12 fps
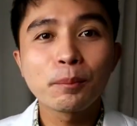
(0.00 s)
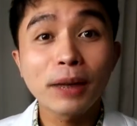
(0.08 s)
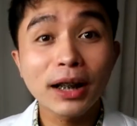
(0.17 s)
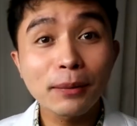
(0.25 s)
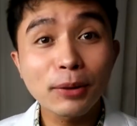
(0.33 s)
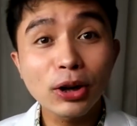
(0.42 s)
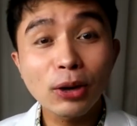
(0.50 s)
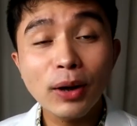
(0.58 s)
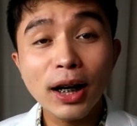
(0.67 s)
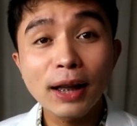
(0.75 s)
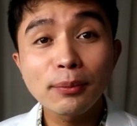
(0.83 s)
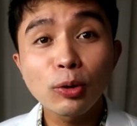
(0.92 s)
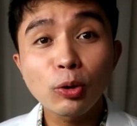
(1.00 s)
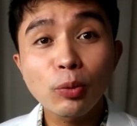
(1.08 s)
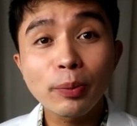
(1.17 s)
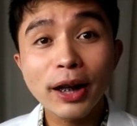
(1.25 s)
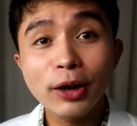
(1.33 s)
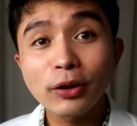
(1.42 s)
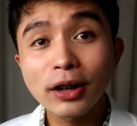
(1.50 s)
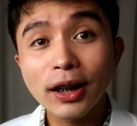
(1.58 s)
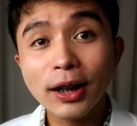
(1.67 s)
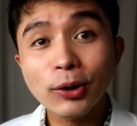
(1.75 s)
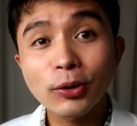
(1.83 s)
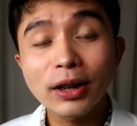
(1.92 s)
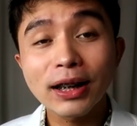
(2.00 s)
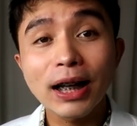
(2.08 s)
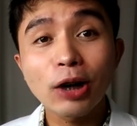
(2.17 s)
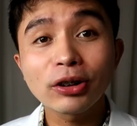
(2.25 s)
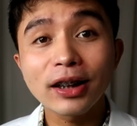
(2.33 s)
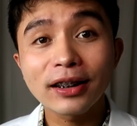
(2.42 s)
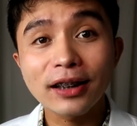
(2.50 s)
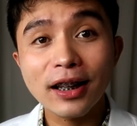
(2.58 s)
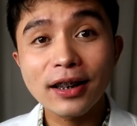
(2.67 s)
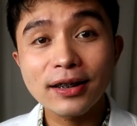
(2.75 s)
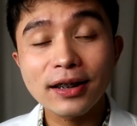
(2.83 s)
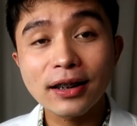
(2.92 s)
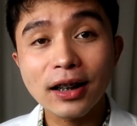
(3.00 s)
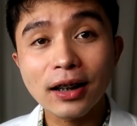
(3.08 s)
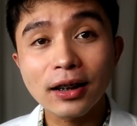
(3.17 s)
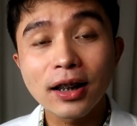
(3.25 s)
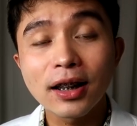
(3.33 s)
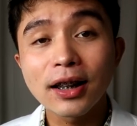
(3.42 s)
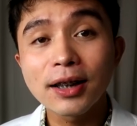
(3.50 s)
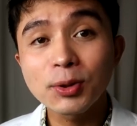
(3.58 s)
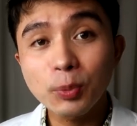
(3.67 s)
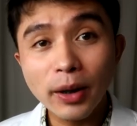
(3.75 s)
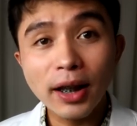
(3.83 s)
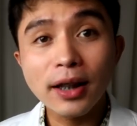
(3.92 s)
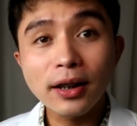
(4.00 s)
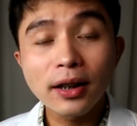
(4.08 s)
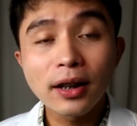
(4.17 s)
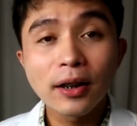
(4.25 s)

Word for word: Para mo maunawaan mo kung paano nagkakaroon ng gouty arthritis attack is when